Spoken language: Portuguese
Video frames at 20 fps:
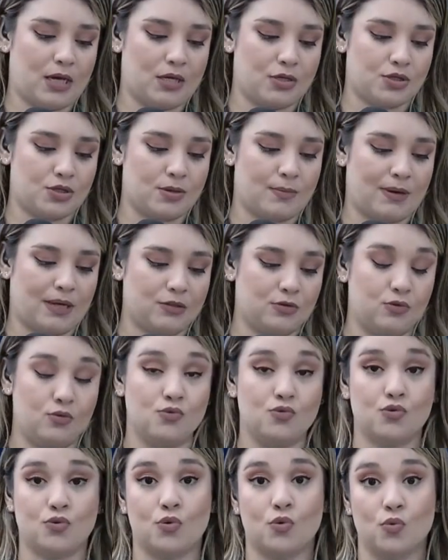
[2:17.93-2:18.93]
é, chamado
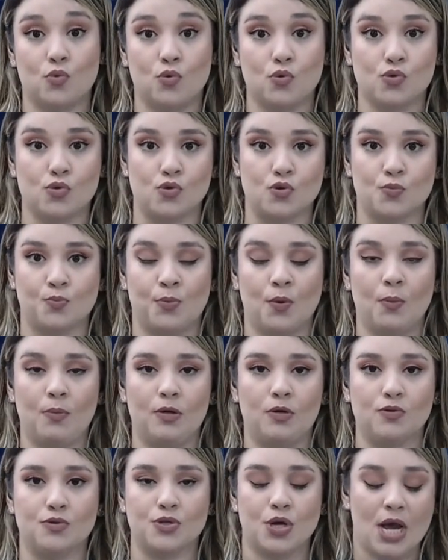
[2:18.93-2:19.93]
nos concursos
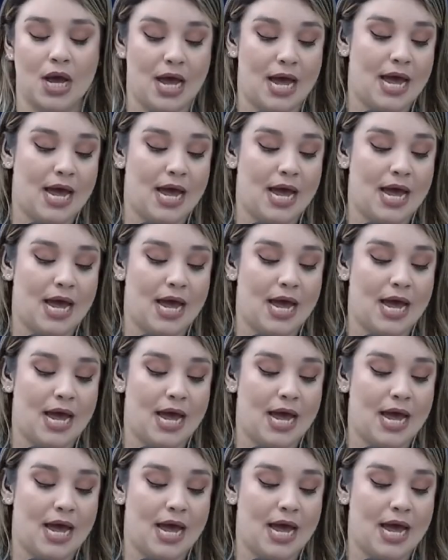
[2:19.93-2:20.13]
públicos,